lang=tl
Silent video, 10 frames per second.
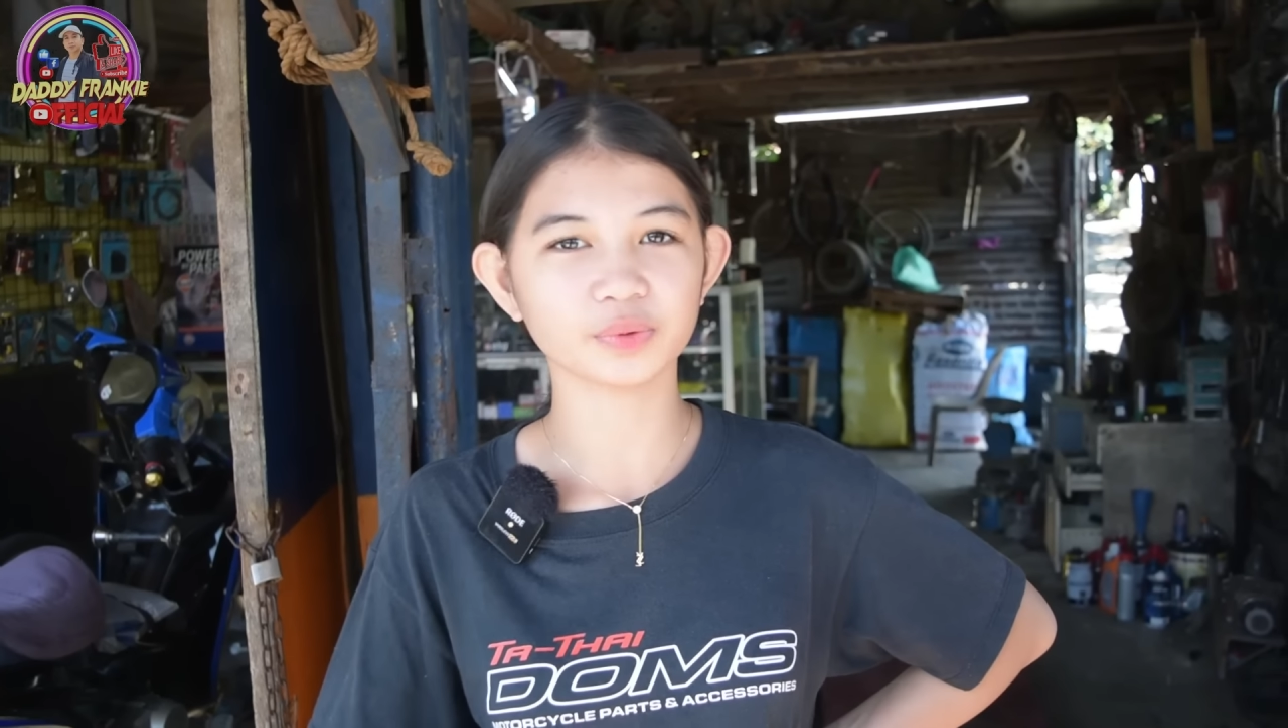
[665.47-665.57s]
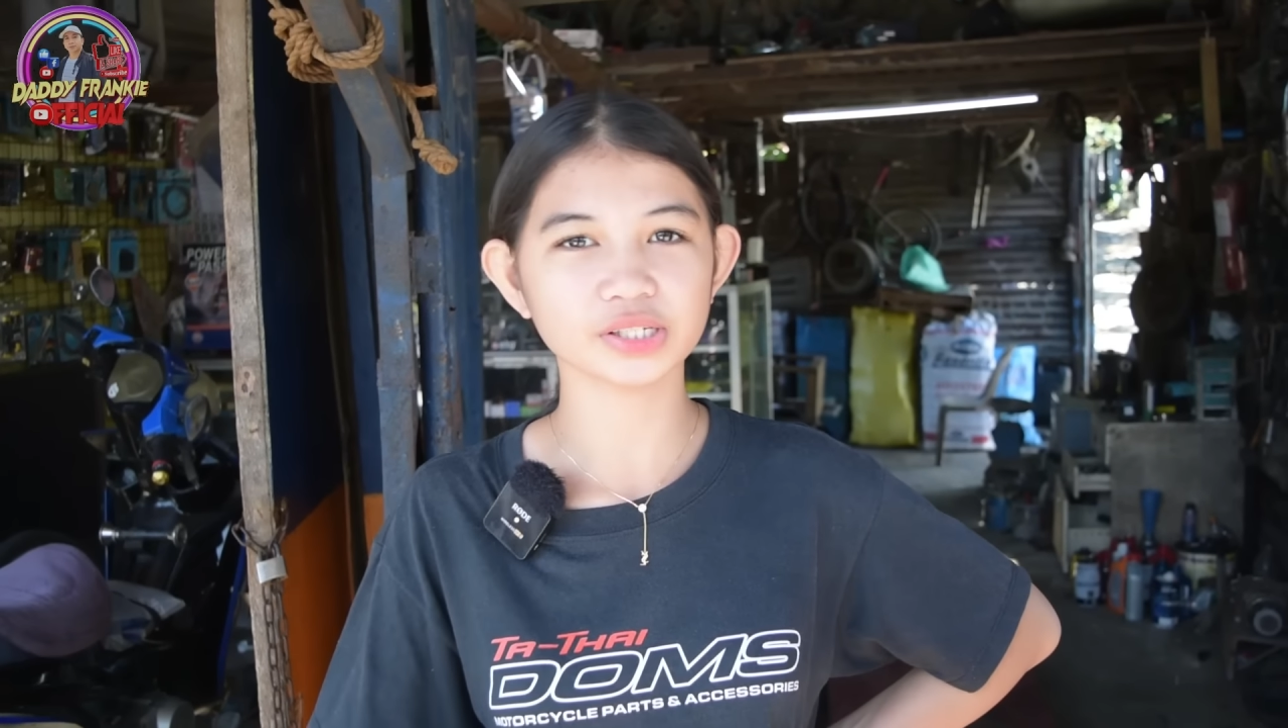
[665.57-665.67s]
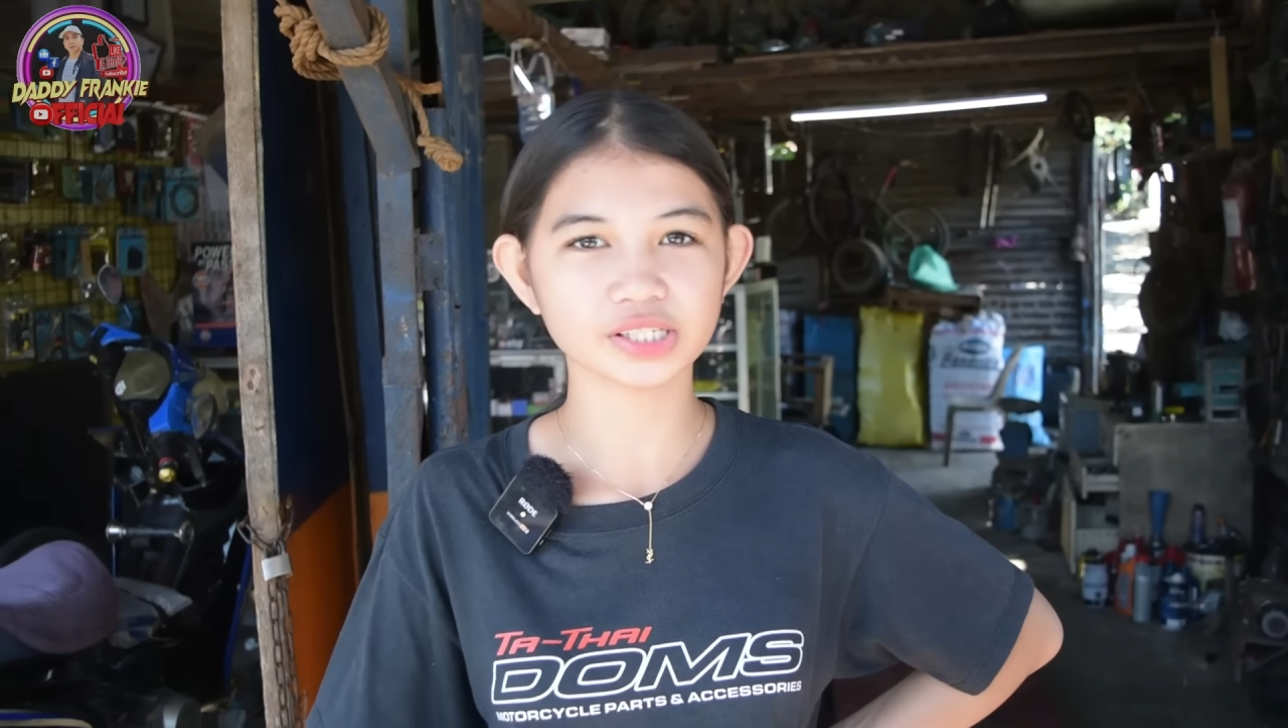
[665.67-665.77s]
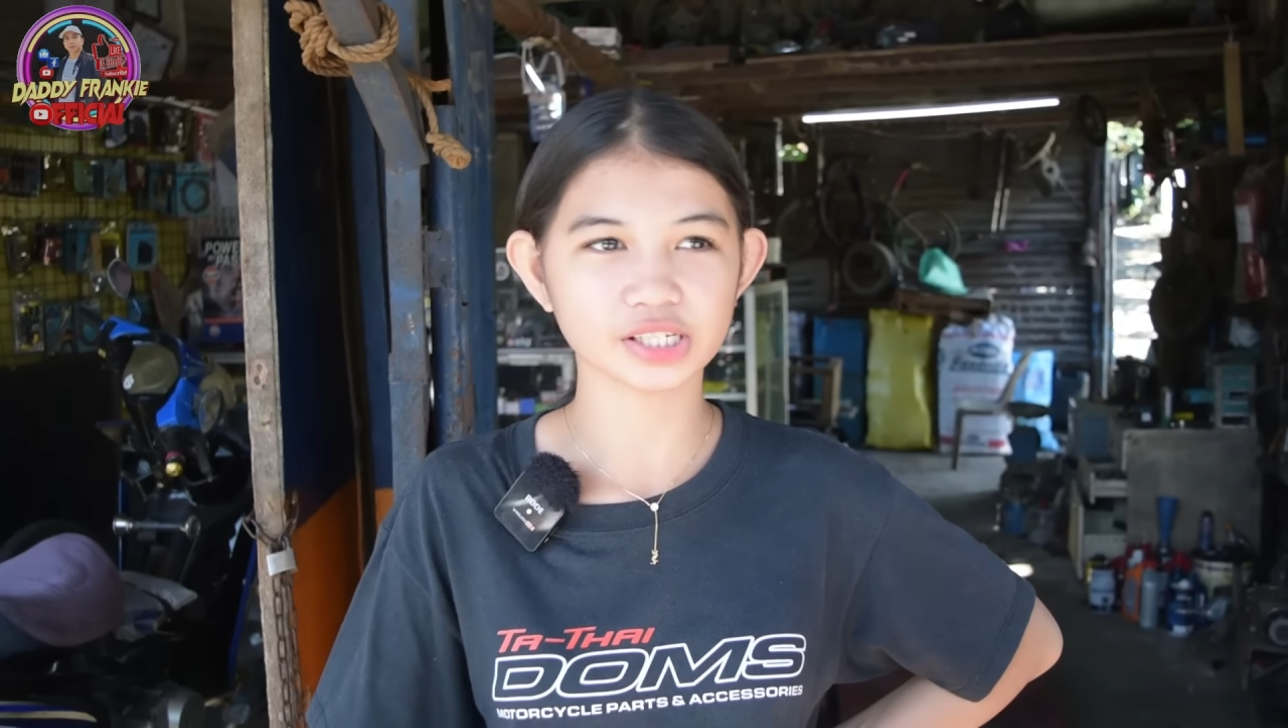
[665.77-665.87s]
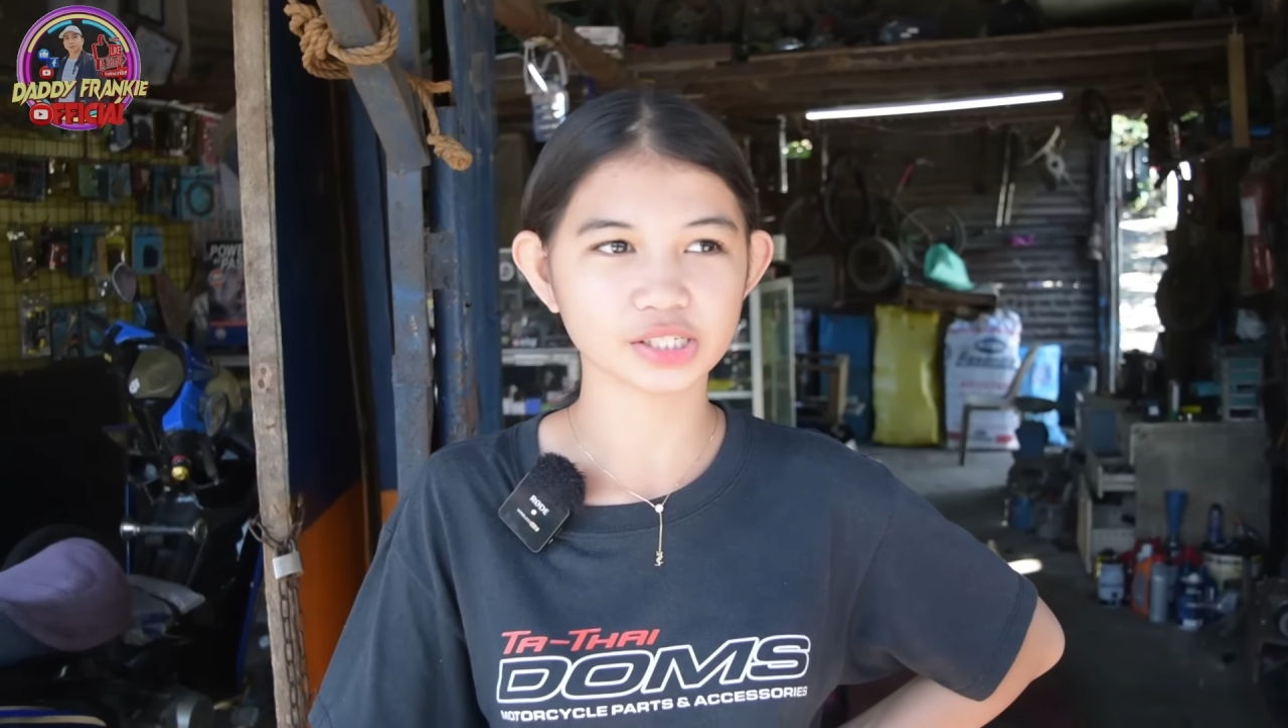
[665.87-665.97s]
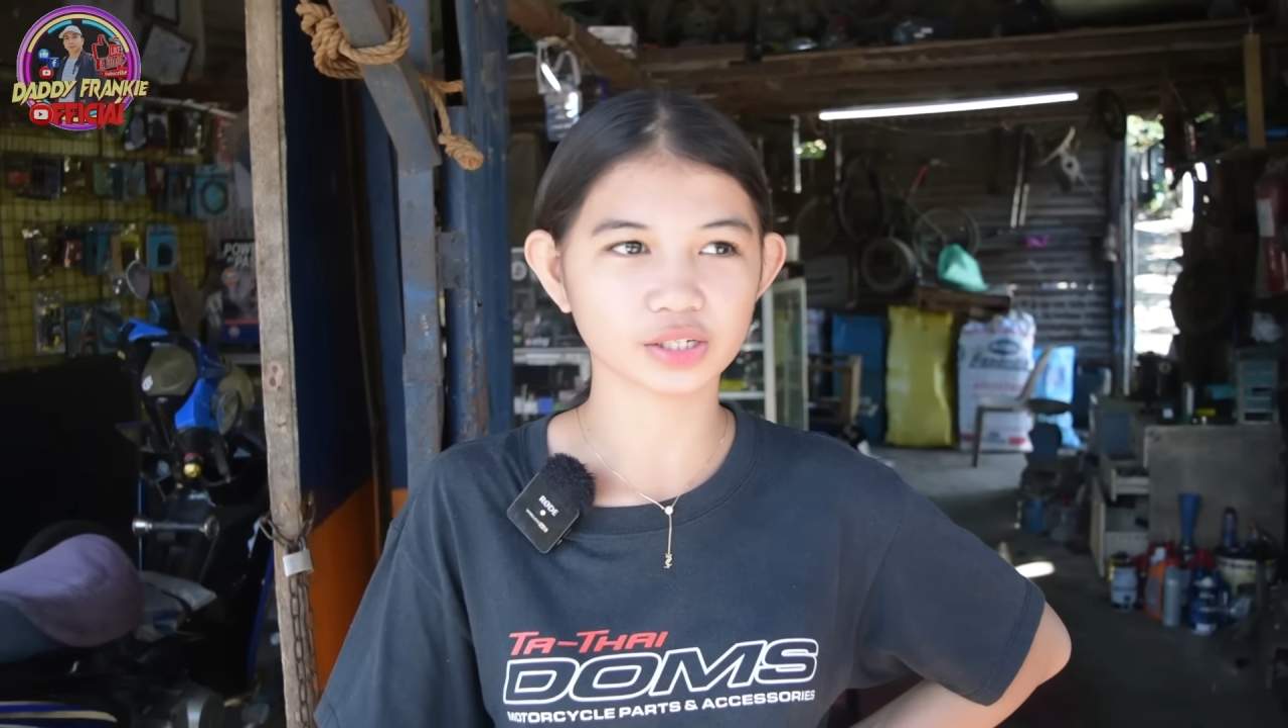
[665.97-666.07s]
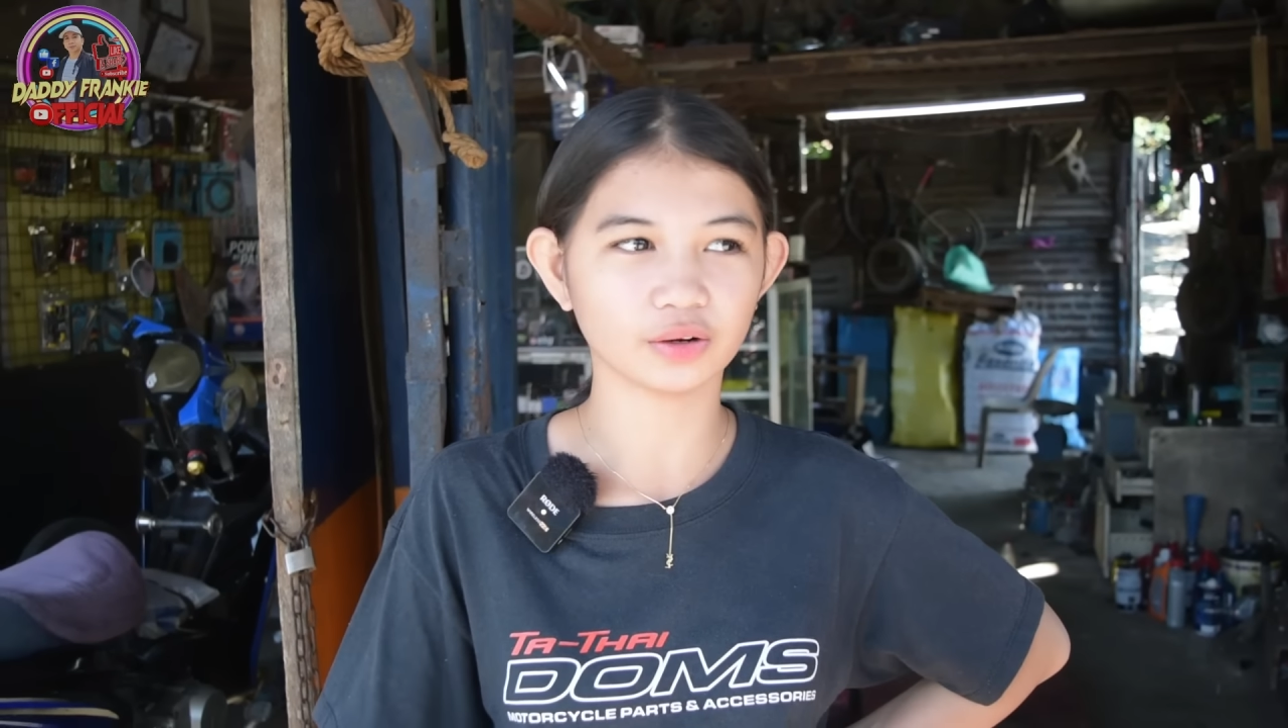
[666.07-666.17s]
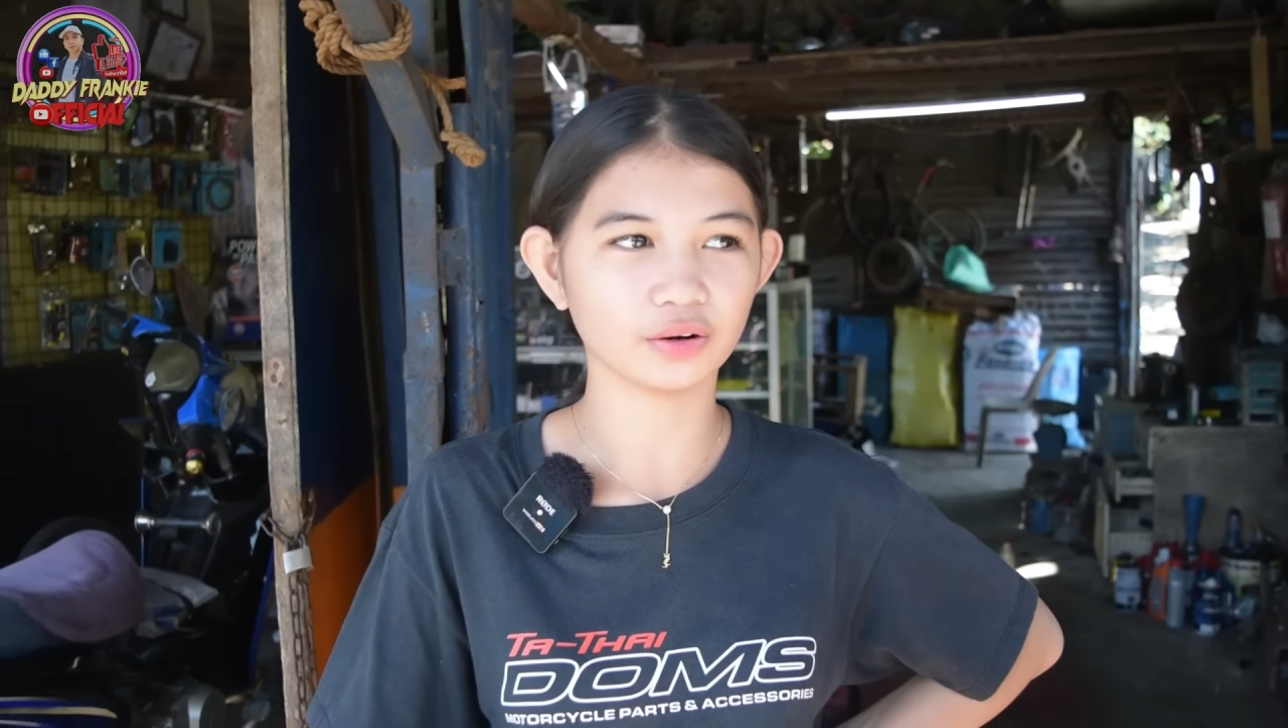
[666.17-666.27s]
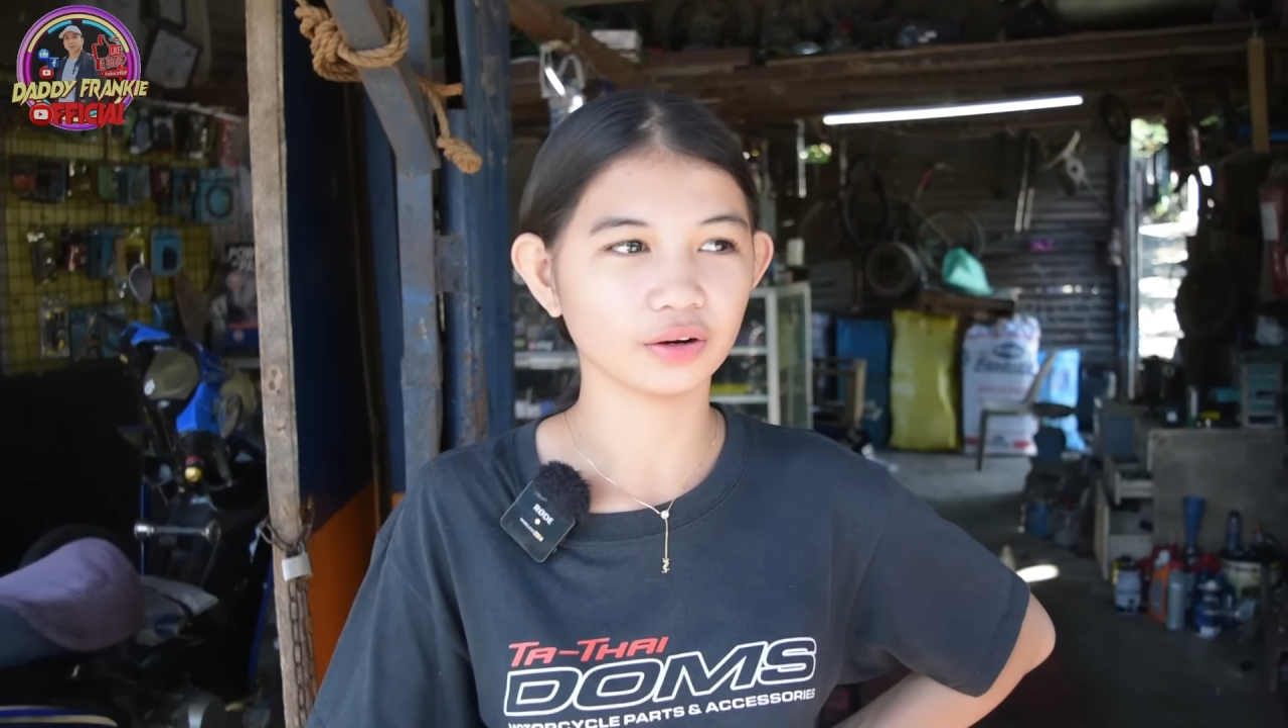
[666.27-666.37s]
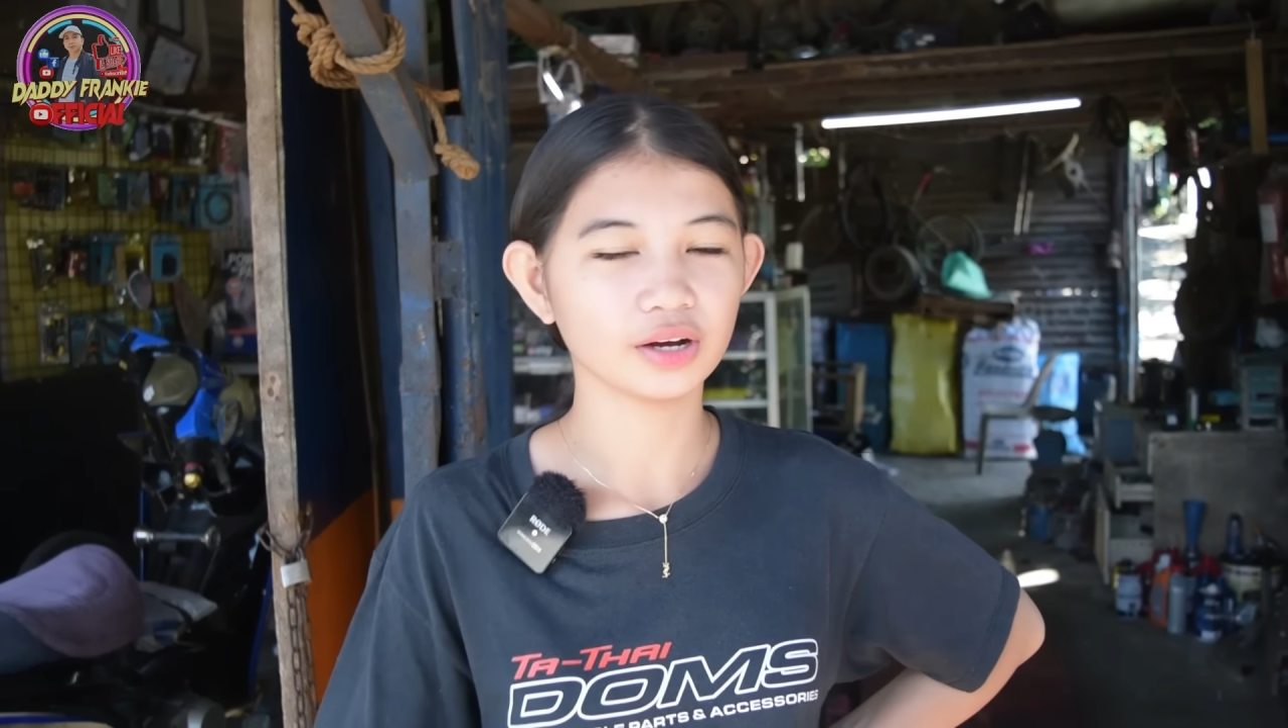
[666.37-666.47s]

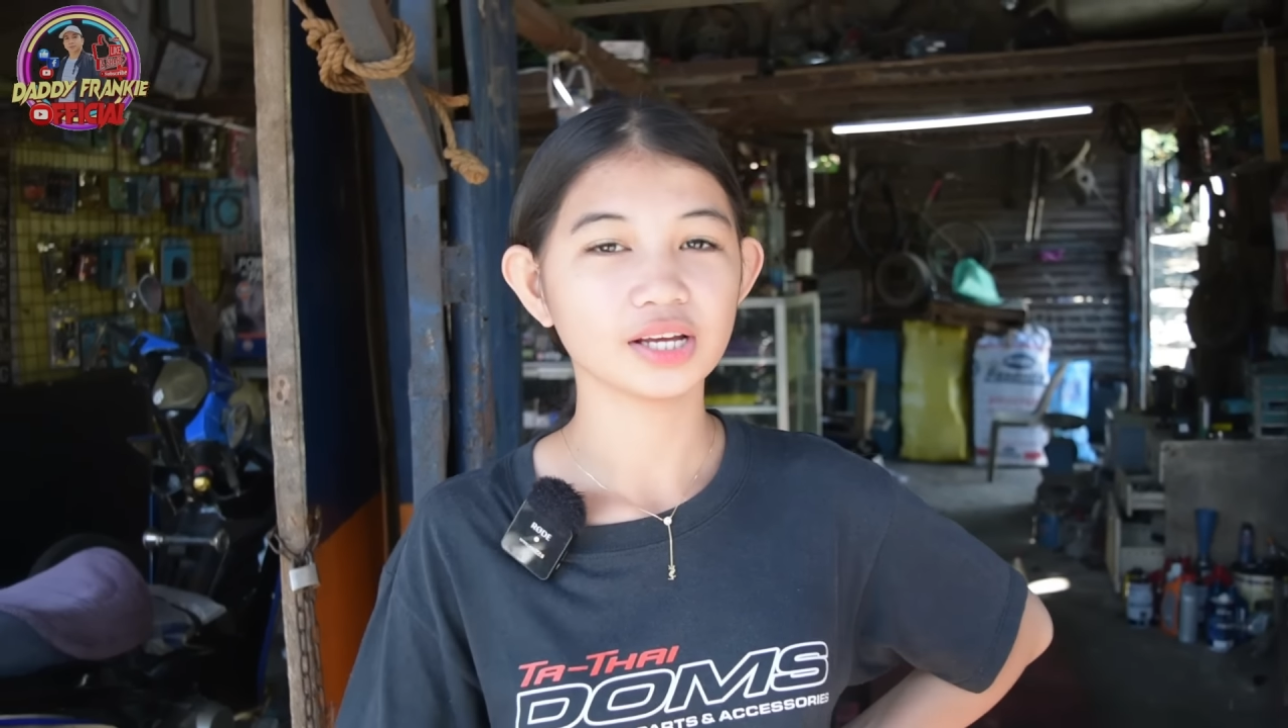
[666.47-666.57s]
Francisco,